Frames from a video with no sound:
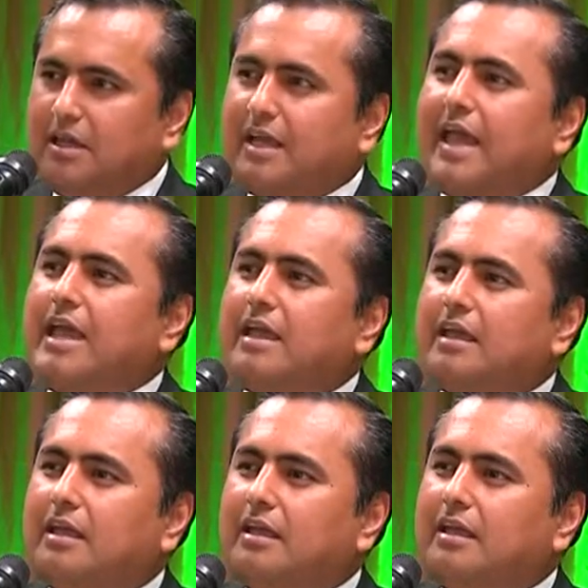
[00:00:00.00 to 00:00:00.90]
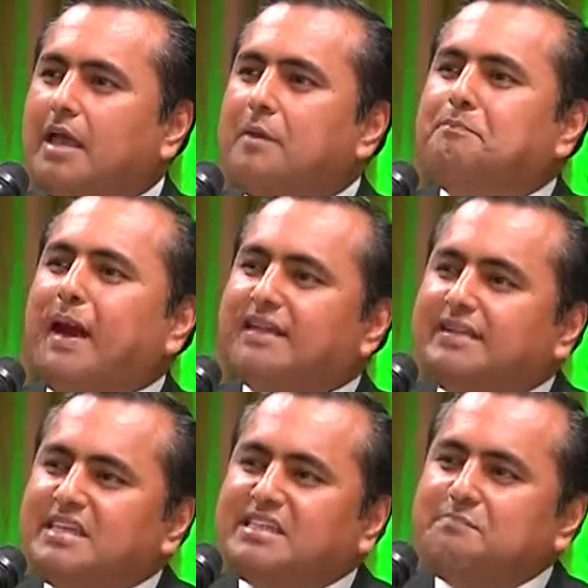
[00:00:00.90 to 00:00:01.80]
que
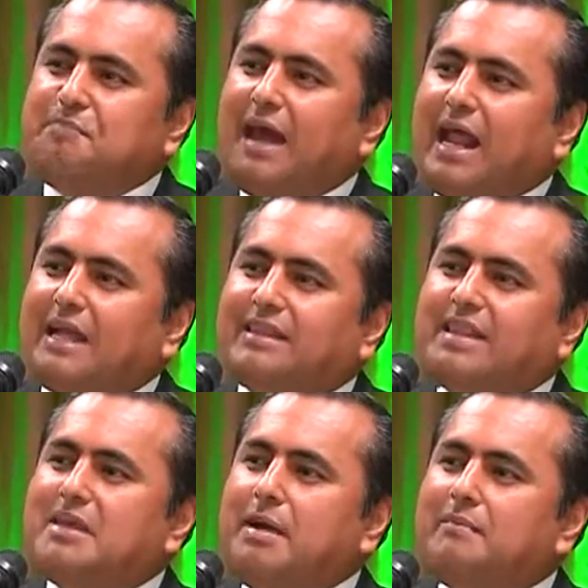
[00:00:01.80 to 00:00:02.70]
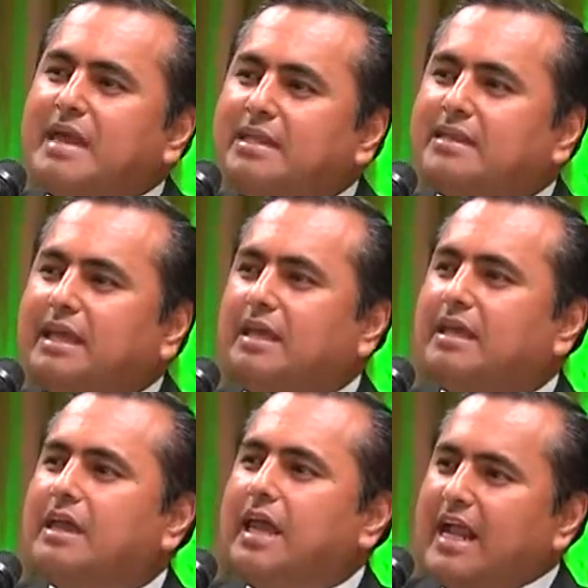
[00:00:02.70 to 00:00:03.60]
participar activamente
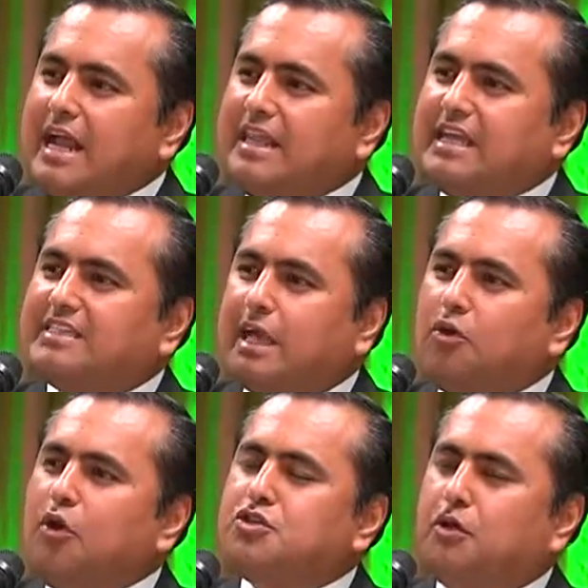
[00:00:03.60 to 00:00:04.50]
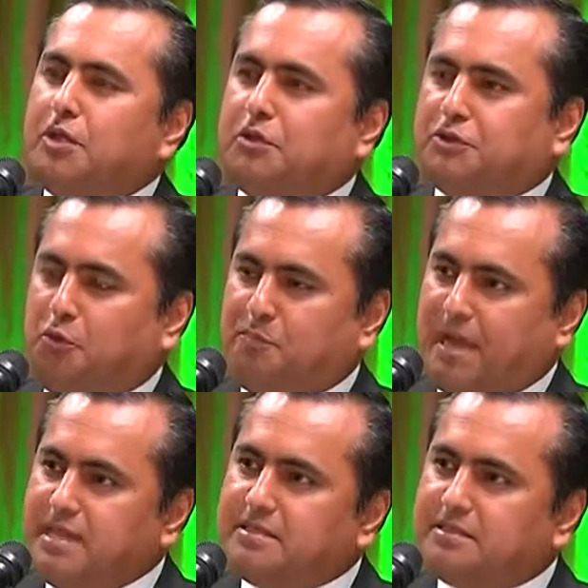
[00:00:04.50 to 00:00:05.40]
en el desarrollo de nuestro
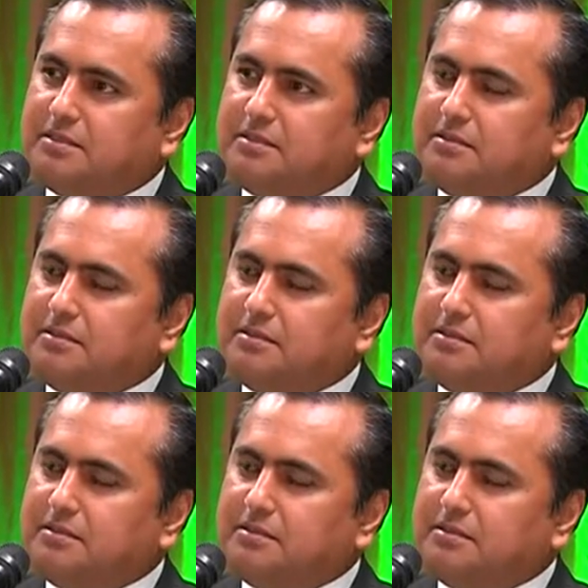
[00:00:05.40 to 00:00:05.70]
país,